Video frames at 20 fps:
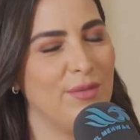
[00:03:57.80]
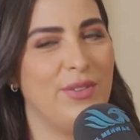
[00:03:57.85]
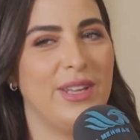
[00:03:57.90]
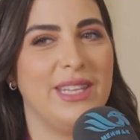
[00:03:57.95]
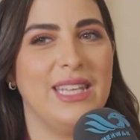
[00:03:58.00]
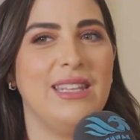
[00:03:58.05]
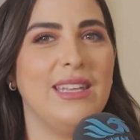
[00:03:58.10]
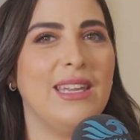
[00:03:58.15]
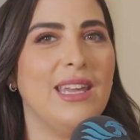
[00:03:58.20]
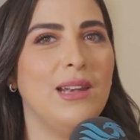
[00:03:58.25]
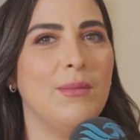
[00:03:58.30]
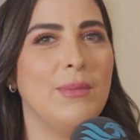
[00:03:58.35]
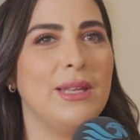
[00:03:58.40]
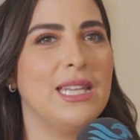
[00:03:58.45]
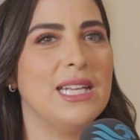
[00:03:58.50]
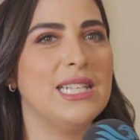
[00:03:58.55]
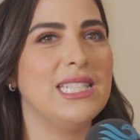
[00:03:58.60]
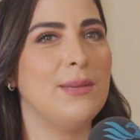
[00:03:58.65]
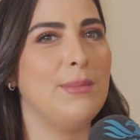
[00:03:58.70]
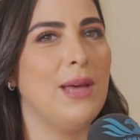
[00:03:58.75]
فادتك
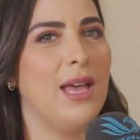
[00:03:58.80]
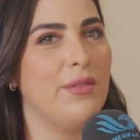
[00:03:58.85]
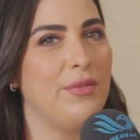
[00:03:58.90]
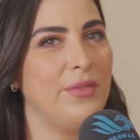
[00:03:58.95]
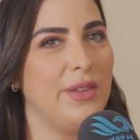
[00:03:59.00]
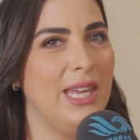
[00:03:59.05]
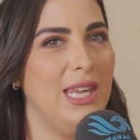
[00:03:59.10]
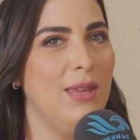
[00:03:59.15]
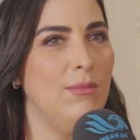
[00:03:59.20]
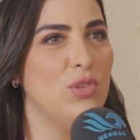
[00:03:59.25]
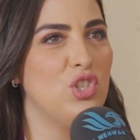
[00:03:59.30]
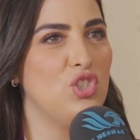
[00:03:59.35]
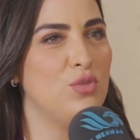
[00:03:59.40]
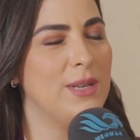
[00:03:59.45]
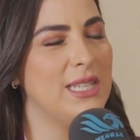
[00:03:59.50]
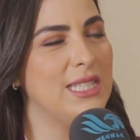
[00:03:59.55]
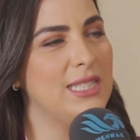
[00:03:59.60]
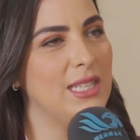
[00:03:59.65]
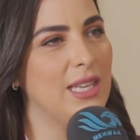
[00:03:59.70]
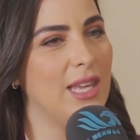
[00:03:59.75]
المدرسه بقى في ايه مش
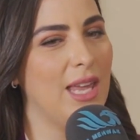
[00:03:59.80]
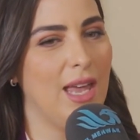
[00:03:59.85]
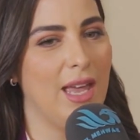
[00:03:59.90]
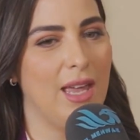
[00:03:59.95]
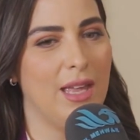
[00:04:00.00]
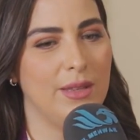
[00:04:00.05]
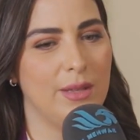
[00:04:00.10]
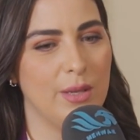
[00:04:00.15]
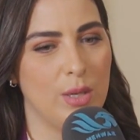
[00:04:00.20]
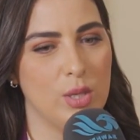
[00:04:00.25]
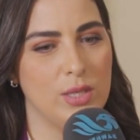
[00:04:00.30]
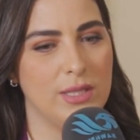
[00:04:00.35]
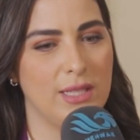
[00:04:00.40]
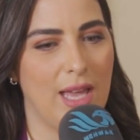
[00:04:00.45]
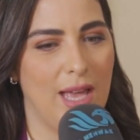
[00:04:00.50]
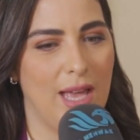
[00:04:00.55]
بس كدراسه